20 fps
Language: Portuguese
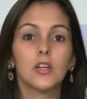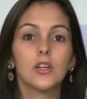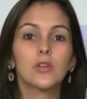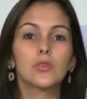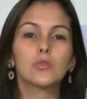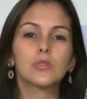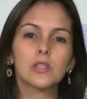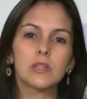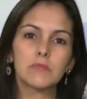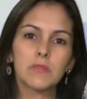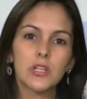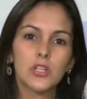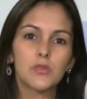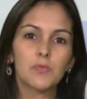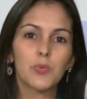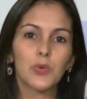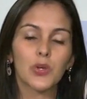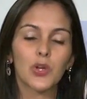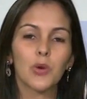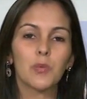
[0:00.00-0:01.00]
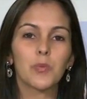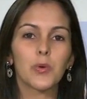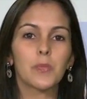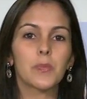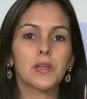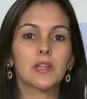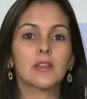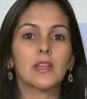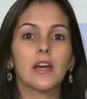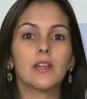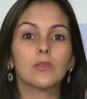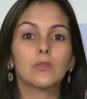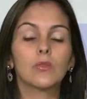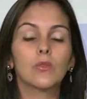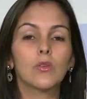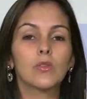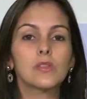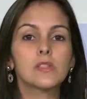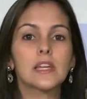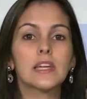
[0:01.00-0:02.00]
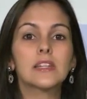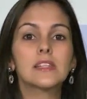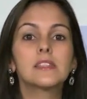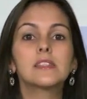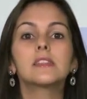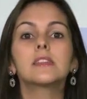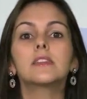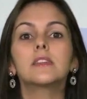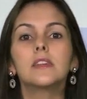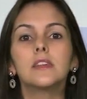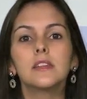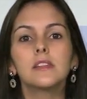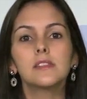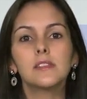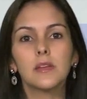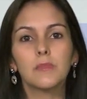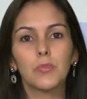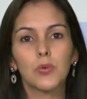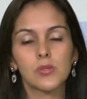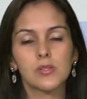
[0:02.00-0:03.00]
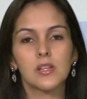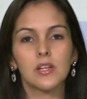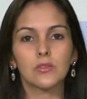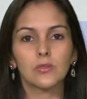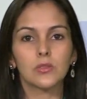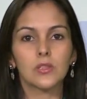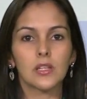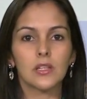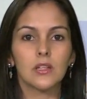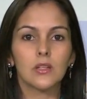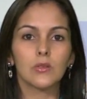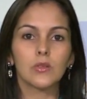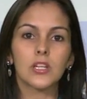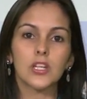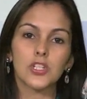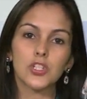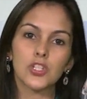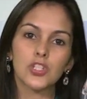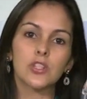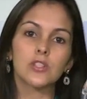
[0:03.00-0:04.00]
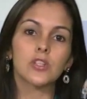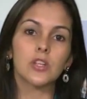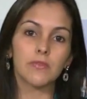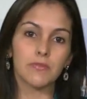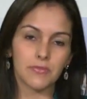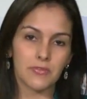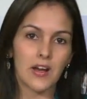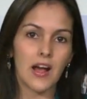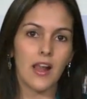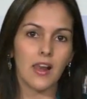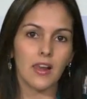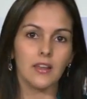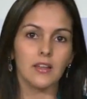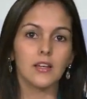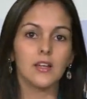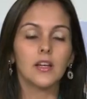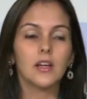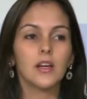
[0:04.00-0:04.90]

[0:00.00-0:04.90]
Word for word: justamente porque o proprietário não consegue seguir 100% daquilo que a gente fala.